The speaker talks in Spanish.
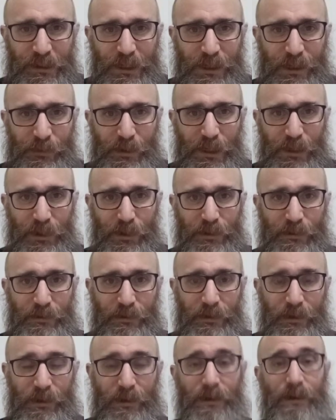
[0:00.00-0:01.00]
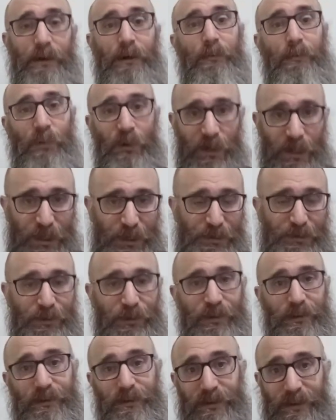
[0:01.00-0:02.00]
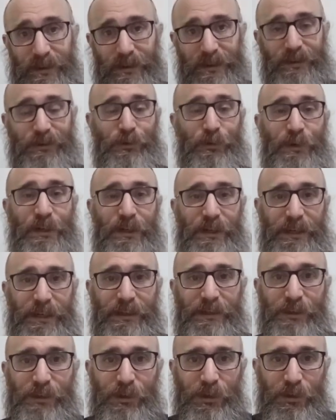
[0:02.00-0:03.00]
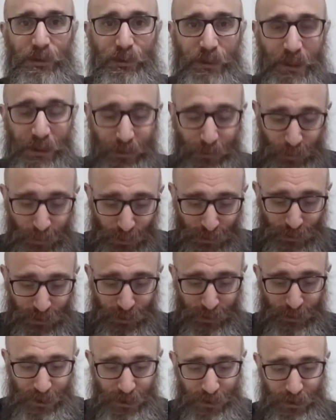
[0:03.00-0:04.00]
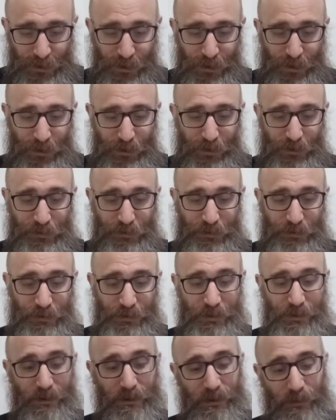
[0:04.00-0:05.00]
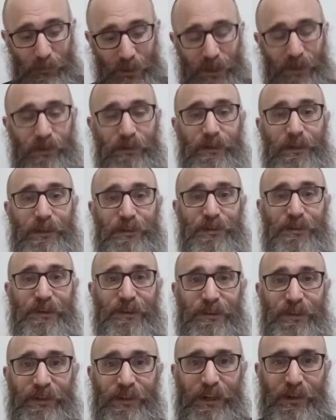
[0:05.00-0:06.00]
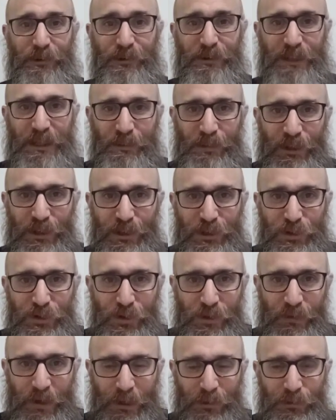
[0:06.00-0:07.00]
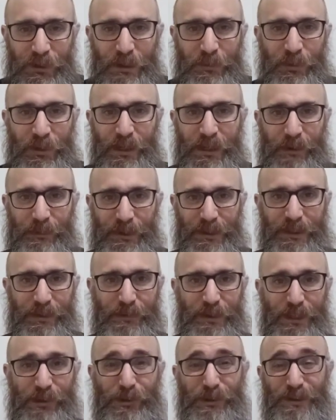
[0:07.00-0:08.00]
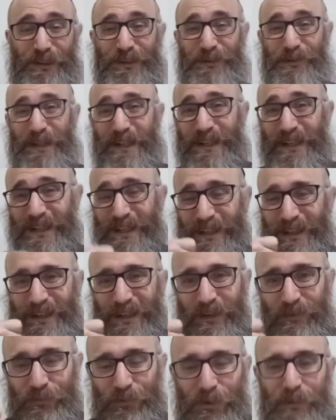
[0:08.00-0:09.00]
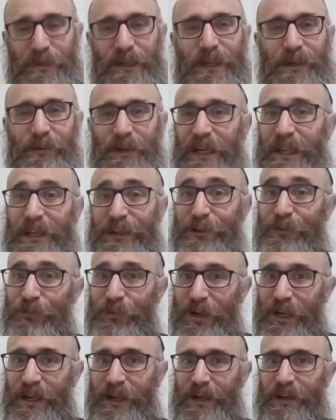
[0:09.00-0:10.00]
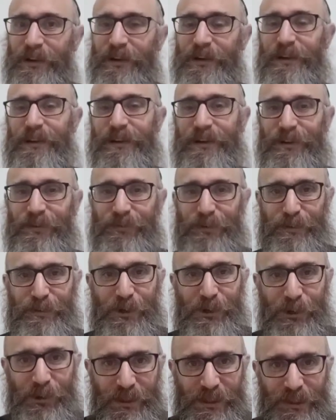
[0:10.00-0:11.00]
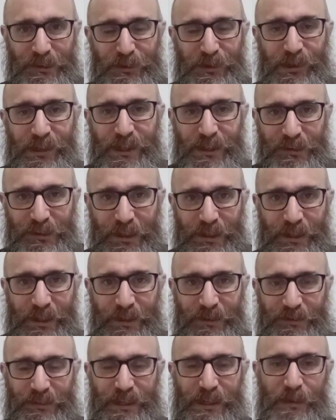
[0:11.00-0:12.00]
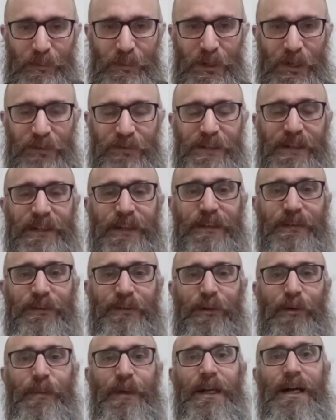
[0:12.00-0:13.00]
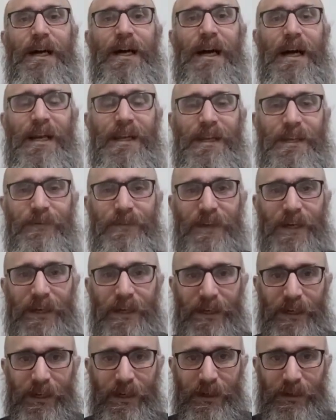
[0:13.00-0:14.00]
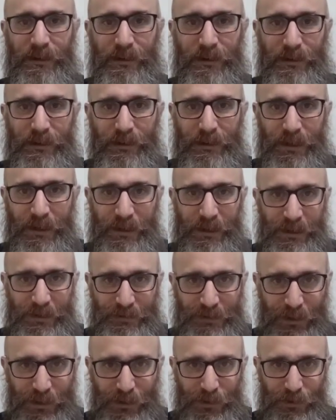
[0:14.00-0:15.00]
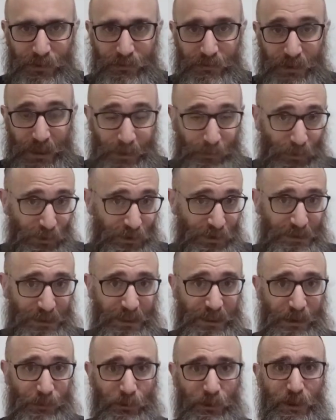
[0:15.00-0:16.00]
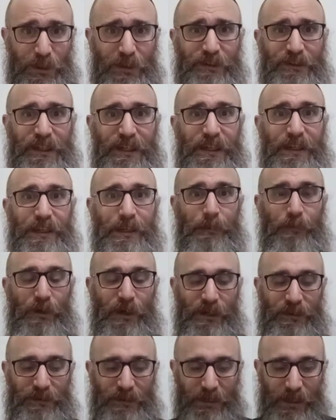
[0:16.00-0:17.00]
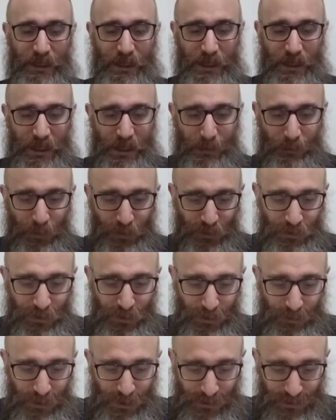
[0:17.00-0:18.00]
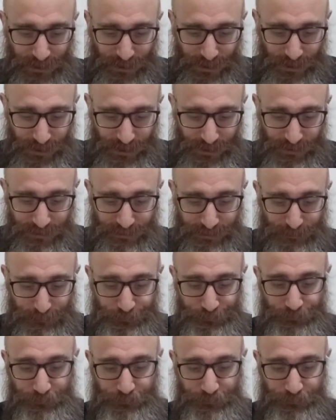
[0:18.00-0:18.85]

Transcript: de la rebelión, por eso tuvieron el castigo que tuvieron. Punto número dos, bueno, ellos hicieron algún tipo de chuva, algún tipo de arrepentimiento, si bien en forma revelada no fue, en forma oculta en sus corazones, pero eso alcanzó para alivianar el castigo, al punto tal que pudieron salir después. Y punto número tres,